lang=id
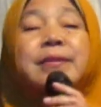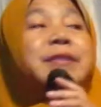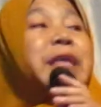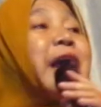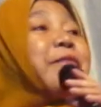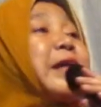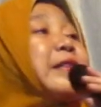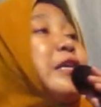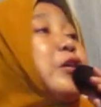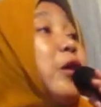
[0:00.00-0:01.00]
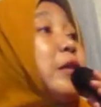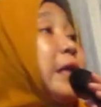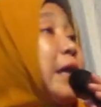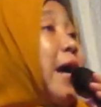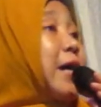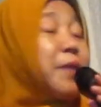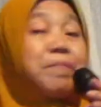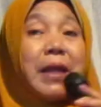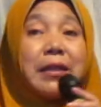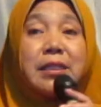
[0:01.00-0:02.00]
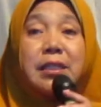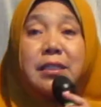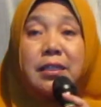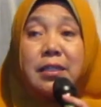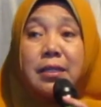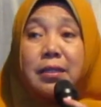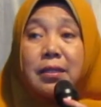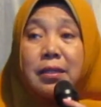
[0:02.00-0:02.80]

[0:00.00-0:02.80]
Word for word: sewek tiga dirangkep dadi siji